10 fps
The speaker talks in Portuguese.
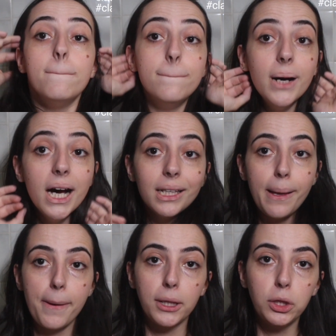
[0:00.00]

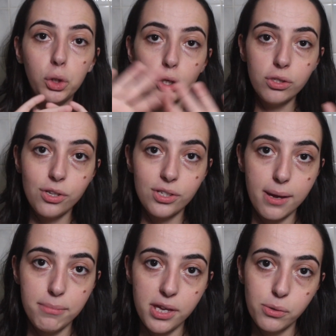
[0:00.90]
Manda para todos os seus
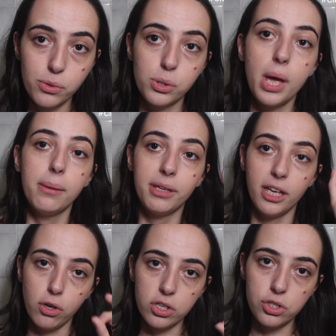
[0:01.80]
amigos.
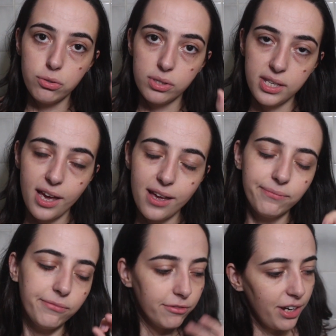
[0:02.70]
Quem gosta de
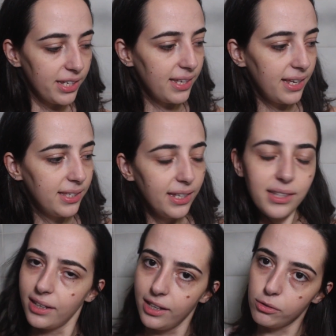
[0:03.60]
cozinhar, faz essa
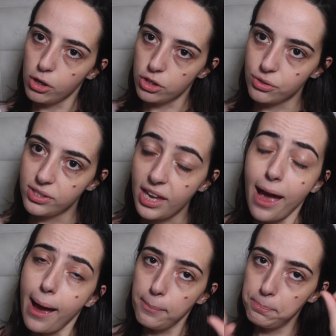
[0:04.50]
receita. Quem não gosta de
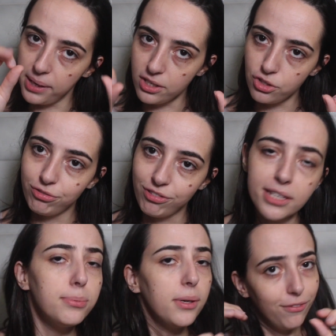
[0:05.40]
cozinhar, aprende e
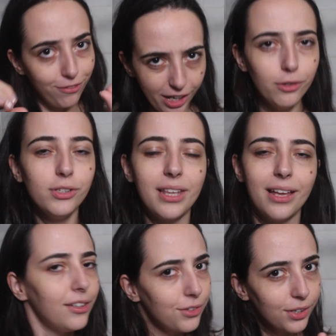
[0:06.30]
faz, porque vai
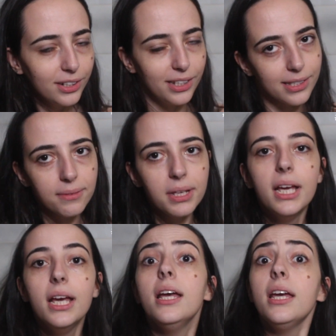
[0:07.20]
gostar, tenho certeza
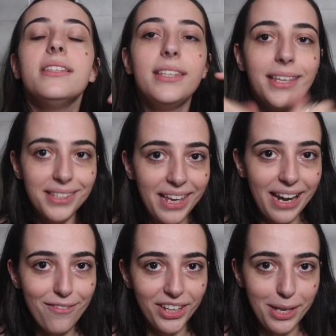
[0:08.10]
se
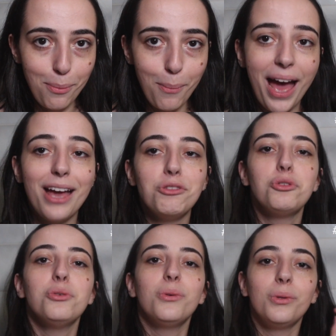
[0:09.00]
inscreve aqui
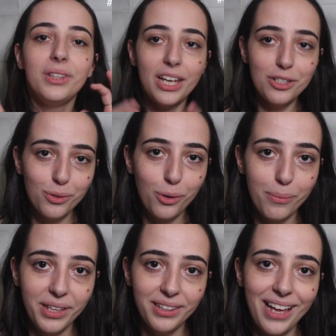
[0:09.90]
embaixo, deixe seu
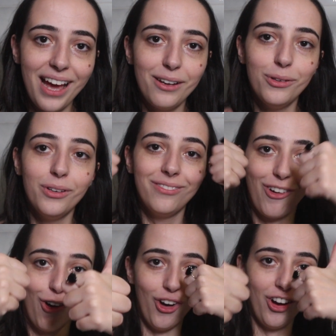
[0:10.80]
comentário,
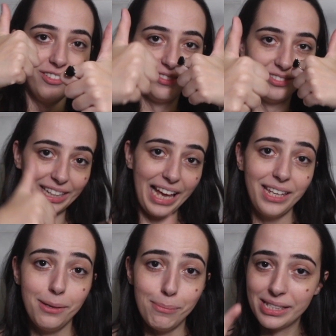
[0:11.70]
ó,
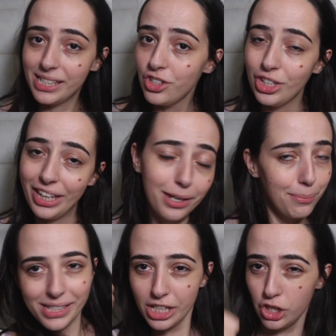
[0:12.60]
like, bastante like,
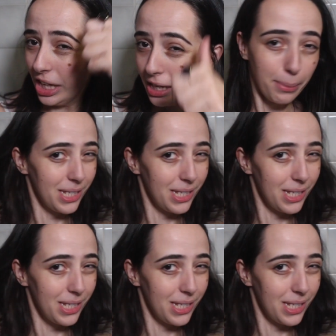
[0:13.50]
bastante like,